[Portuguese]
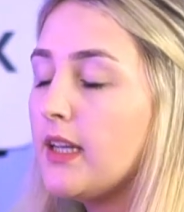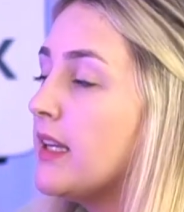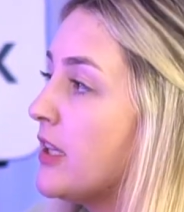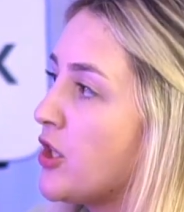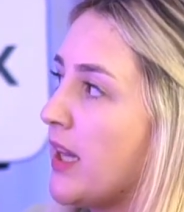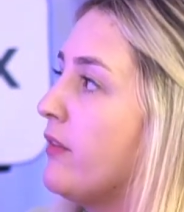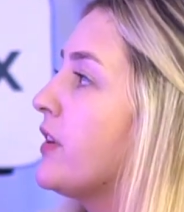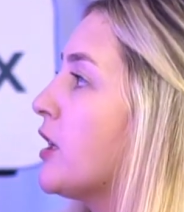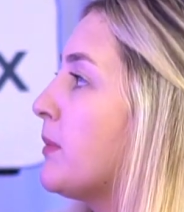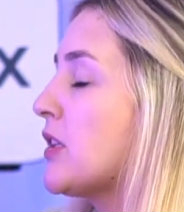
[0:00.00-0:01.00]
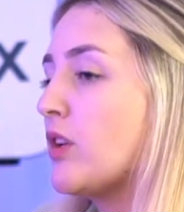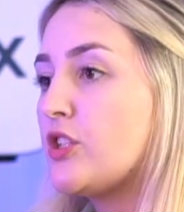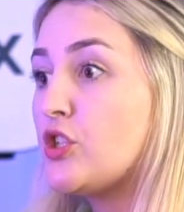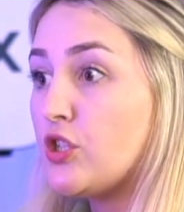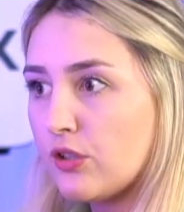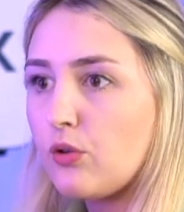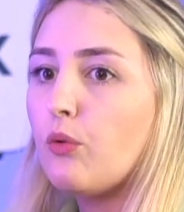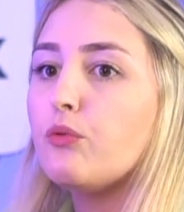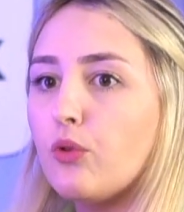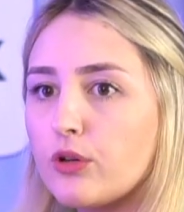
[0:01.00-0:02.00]
que já estava virando uma zona de
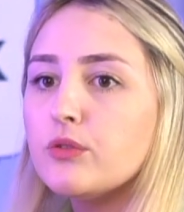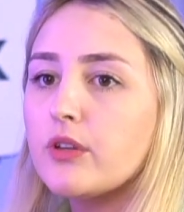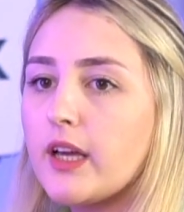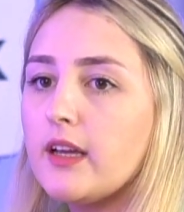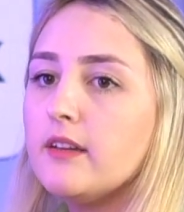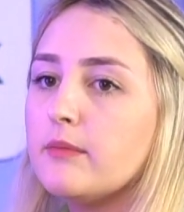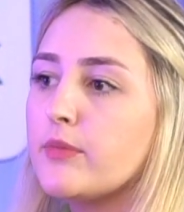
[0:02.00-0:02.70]
desconforto, né? Uhum.